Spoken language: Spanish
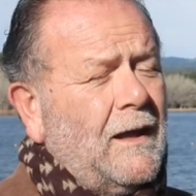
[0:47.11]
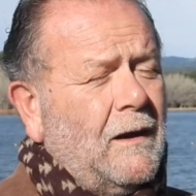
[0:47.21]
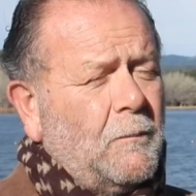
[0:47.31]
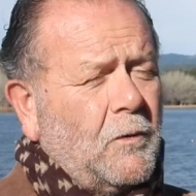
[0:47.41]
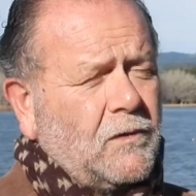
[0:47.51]

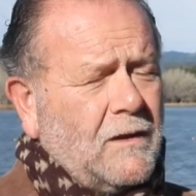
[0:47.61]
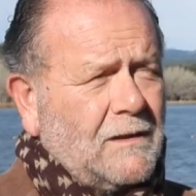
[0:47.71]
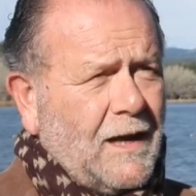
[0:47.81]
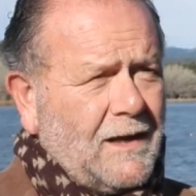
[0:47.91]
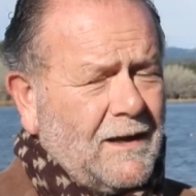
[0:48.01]
el
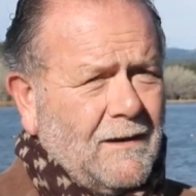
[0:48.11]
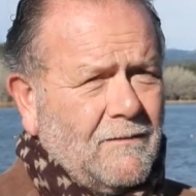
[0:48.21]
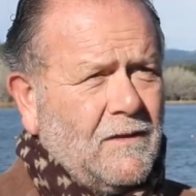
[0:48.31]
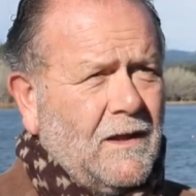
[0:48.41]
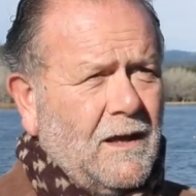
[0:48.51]

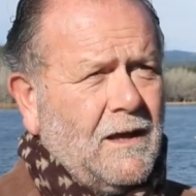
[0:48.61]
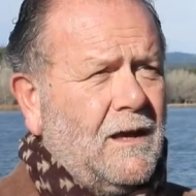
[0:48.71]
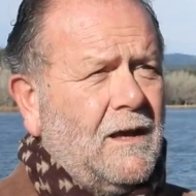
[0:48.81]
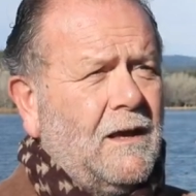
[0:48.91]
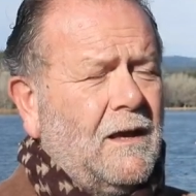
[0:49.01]
porcentaje
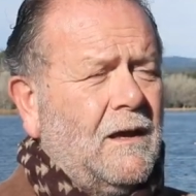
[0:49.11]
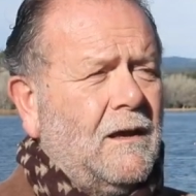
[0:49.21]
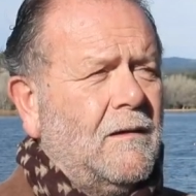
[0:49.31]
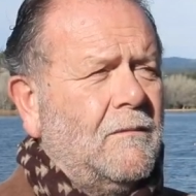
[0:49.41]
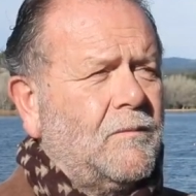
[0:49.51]

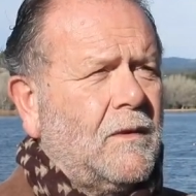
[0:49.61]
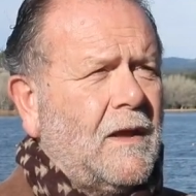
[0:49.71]
eh,